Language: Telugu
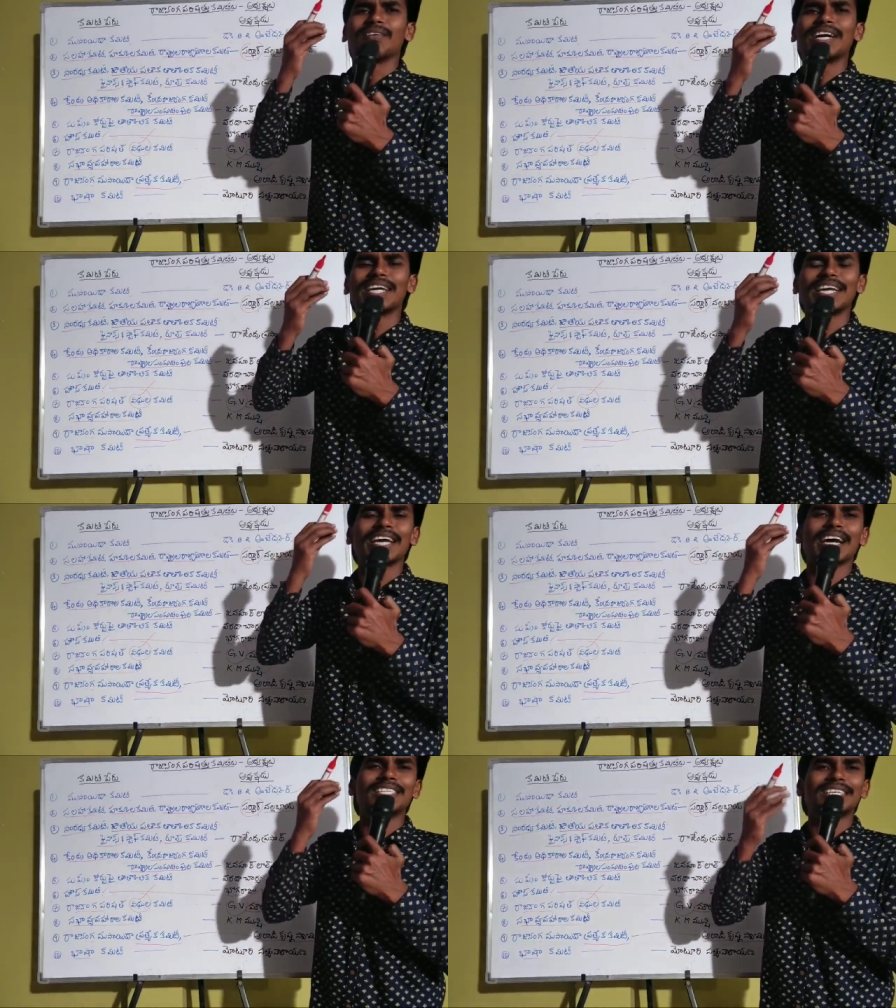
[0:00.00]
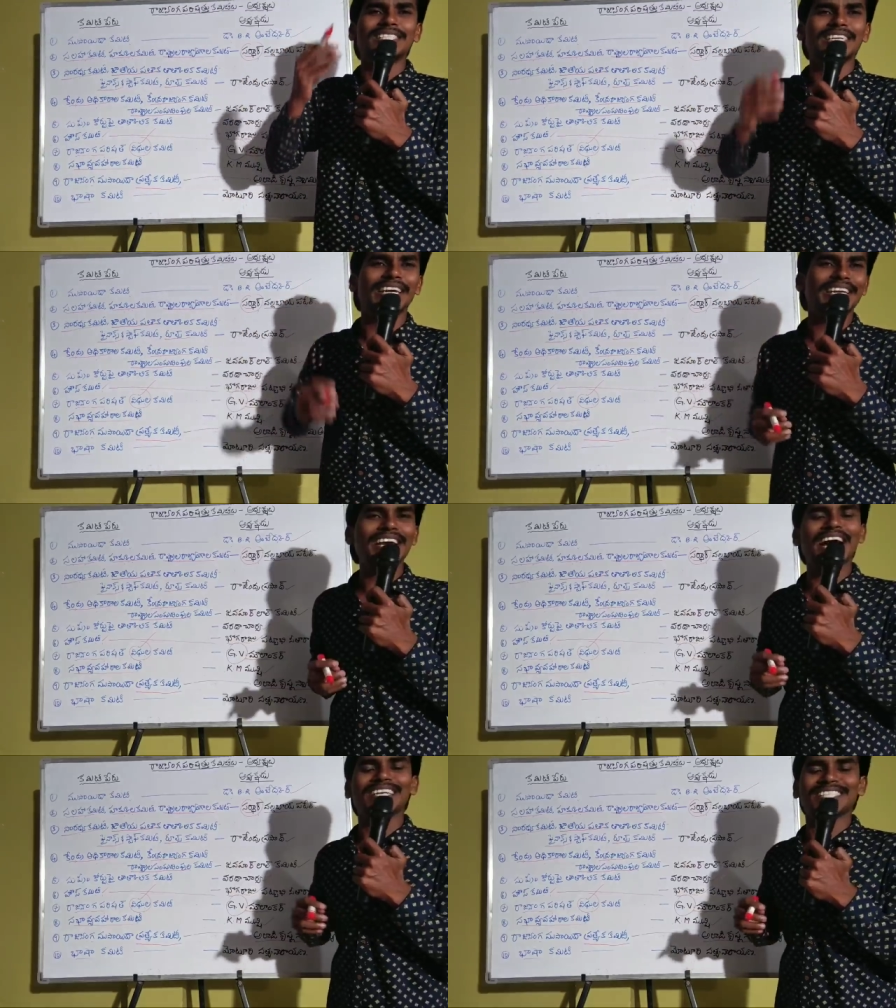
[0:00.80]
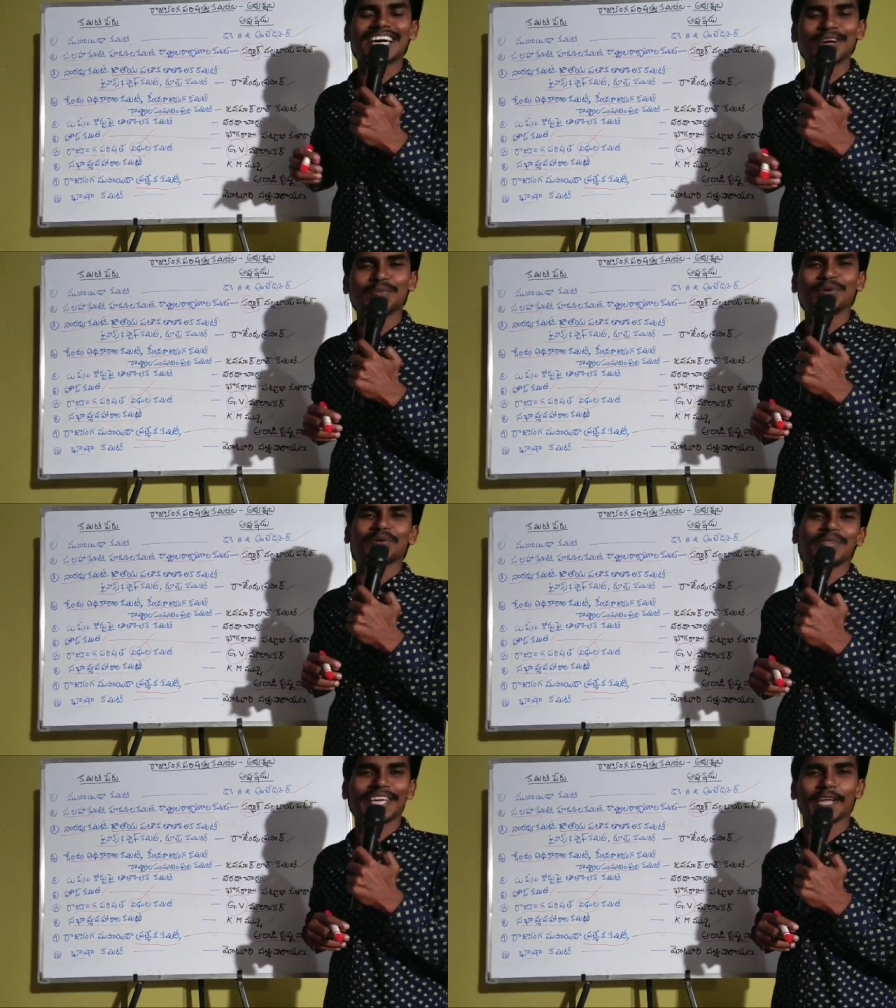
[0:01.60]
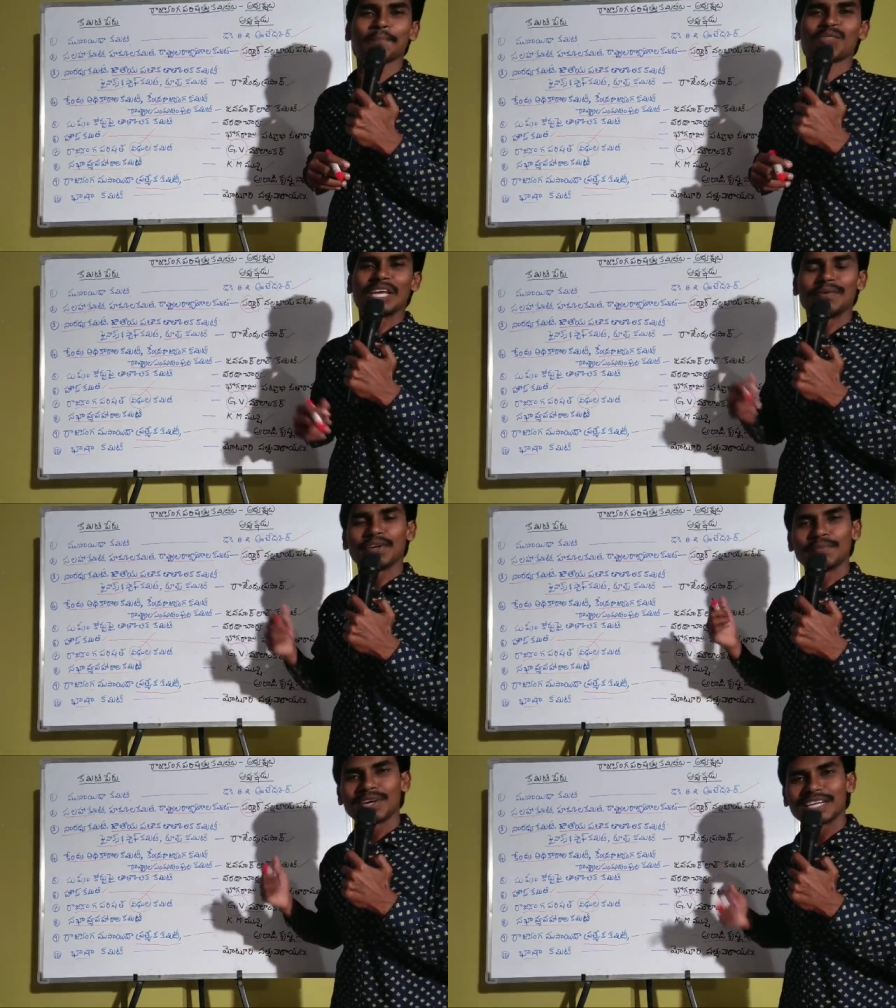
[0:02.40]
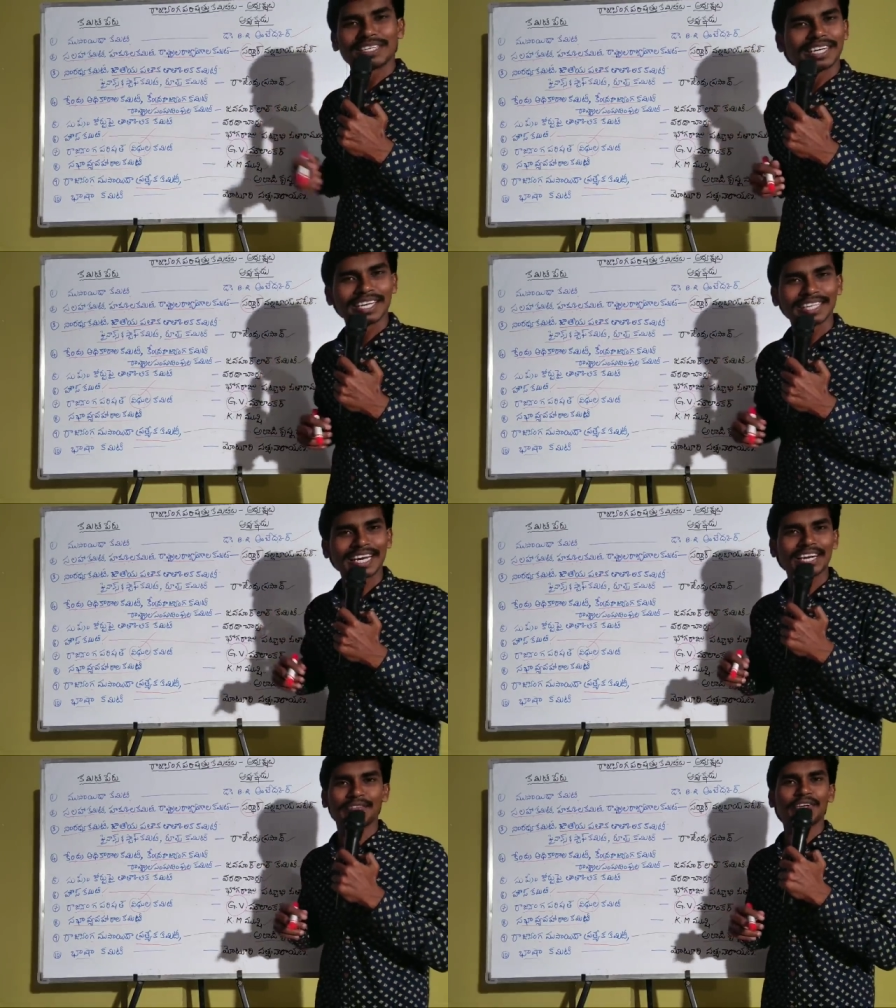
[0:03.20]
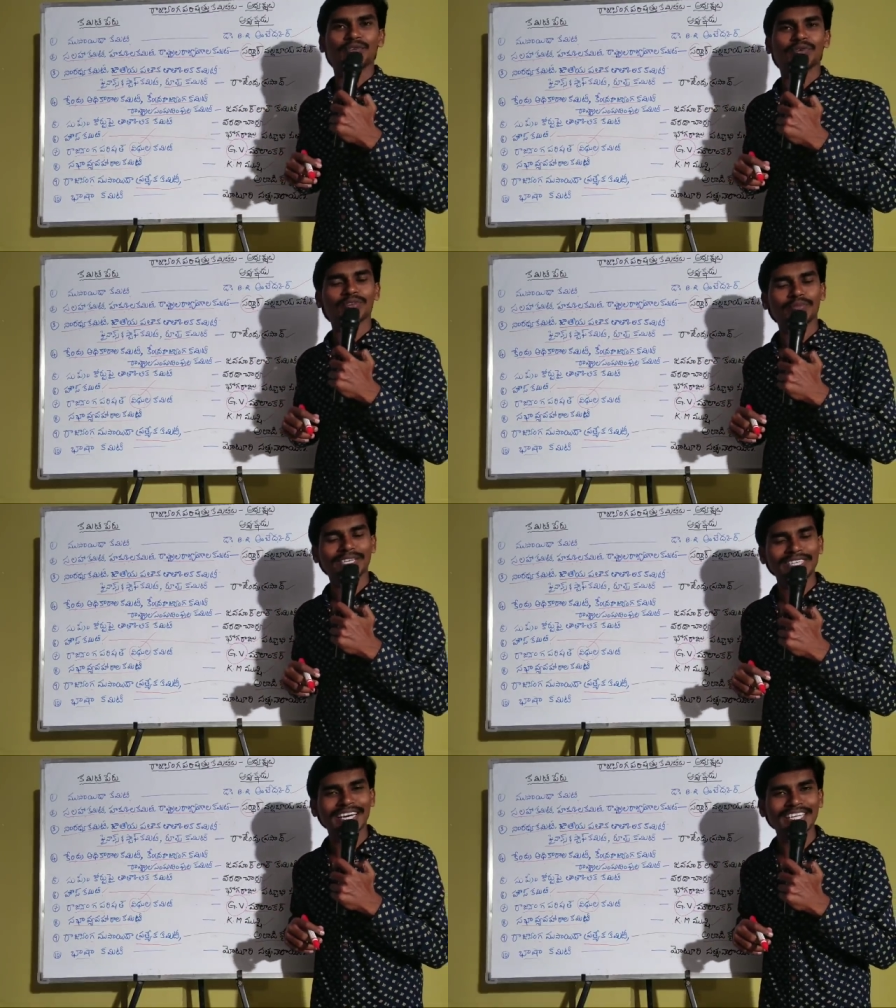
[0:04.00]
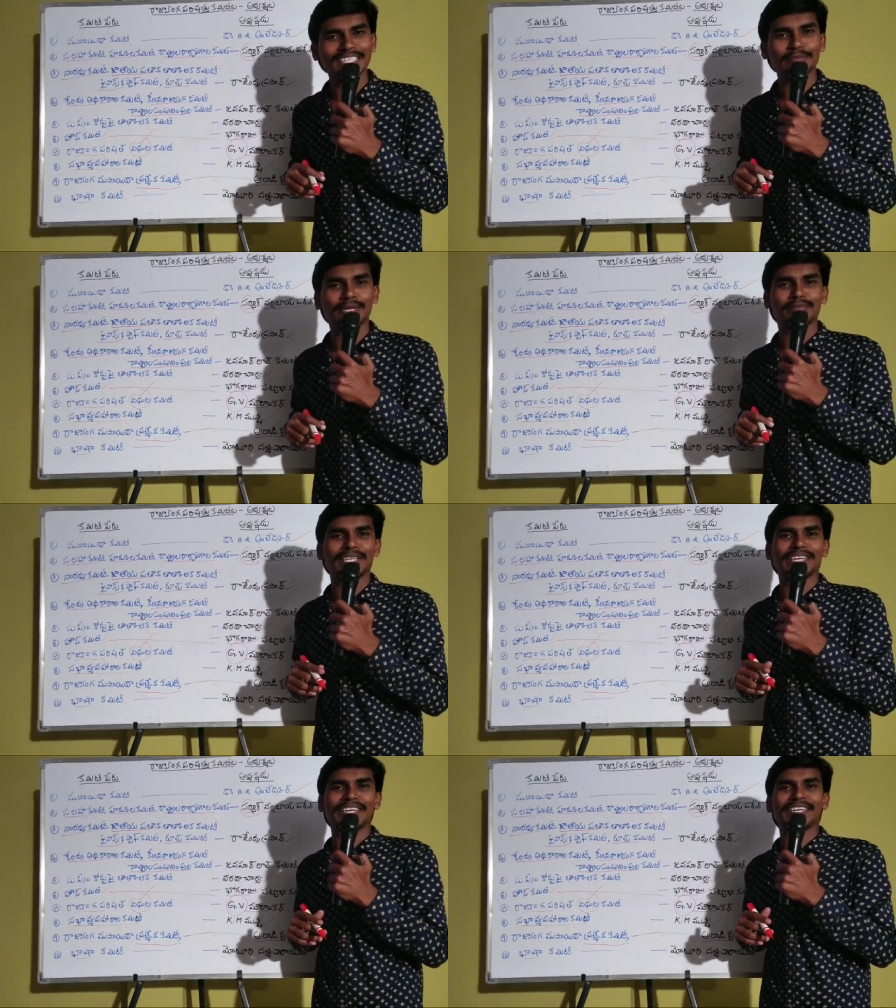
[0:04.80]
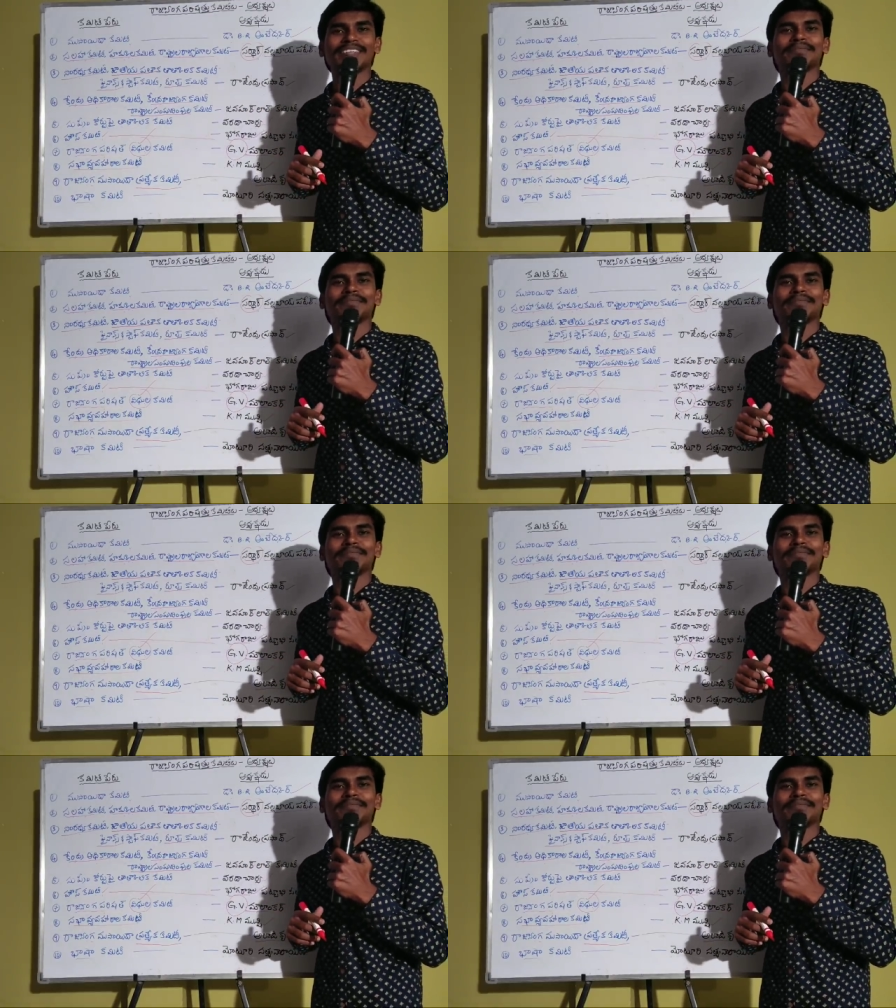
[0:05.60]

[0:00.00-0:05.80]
వెంటనే ఆన్సర్ చేయడానికి ఆస్కారం ఉంటుంది ఈ వీడియో మీకు నచ్చినట్లయితే ఇలాంటి వీడియోస్ కోసం మన ఛానల్ని సబ్స్క్రైబ్ చేయండి